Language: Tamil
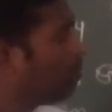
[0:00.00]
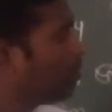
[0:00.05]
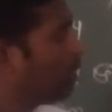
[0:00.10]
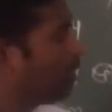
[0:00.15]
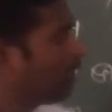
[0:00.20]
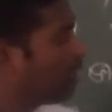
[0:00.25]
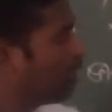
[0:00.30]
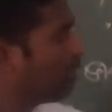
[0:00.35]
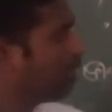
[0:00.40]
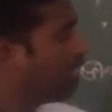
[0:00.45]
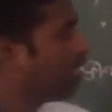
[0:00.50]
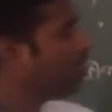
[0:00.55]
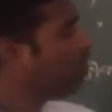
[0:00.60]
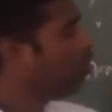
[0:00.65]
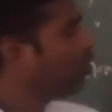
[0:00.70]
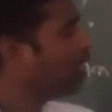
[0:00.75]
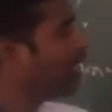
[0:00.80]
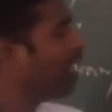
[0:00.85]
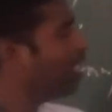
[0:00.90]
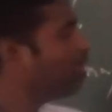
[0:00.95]
பட்டு
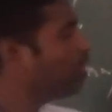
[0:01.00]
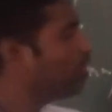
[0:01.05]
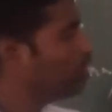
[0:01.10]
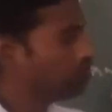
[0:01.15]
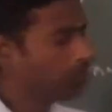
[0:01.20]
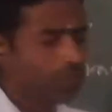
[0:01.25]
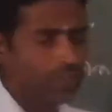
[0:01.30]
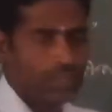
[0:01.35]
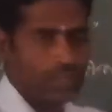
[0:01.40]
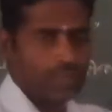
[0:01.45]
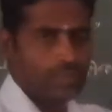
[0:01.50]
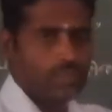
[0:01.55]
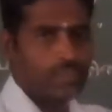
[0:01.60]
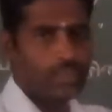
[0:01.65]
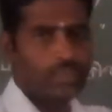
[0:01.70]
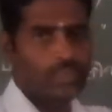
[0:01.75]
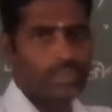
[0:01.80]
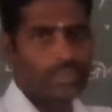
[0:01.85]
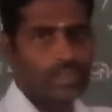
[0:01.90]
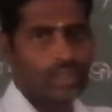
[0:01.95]
தண்ணியோடு அடிச்சுட்டு போயிடும்
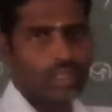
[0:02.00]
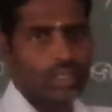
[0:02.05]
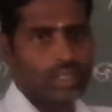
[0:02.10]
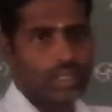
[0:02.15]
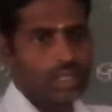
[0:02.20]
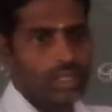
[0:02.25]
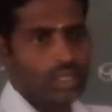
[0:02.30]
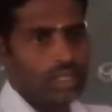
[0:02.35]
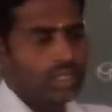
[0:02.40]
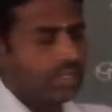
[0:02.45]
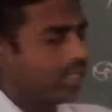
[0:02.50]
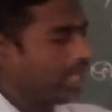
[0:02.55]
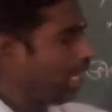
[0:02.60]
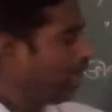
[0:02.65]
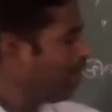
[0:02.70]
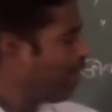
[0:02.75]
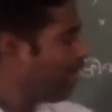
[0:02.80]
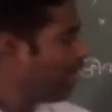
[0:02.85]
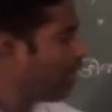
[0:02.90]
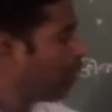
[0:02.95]

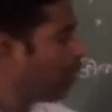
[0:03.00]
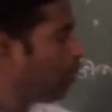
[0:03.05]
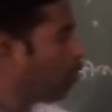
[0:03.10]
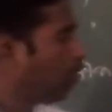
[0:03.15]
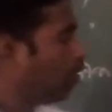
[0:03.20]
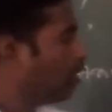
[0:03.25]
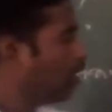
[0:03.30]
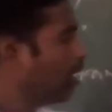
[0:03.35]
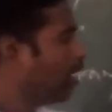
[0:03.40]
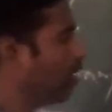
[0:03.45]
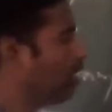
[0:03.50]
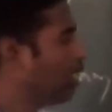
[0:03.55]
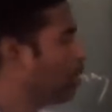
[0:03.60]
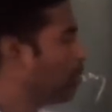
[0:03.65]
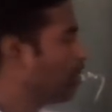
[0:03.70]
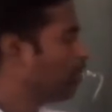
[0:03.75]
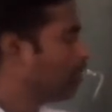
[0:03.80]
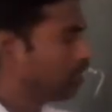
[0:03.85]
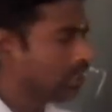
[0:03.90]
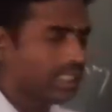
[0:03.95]
தேவையான பொருட்களை
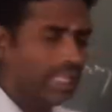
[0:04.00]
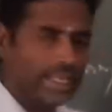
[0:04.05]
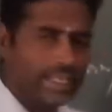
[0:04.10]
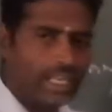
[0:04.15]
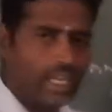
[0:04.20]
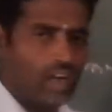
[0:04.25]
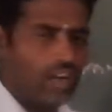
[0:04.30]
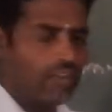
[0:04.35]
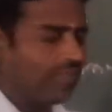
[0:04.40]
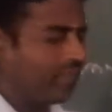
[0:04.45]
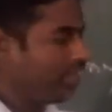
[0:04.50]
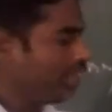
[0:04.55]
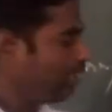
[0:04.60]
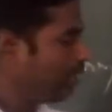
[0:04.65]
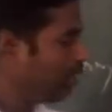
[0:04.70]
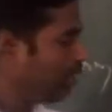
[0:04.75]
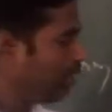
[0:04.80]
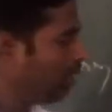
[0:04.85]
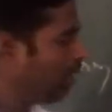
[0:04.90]
நம்ம வந்து தண்ணி ஆஃப் பண்ணிவிட்டு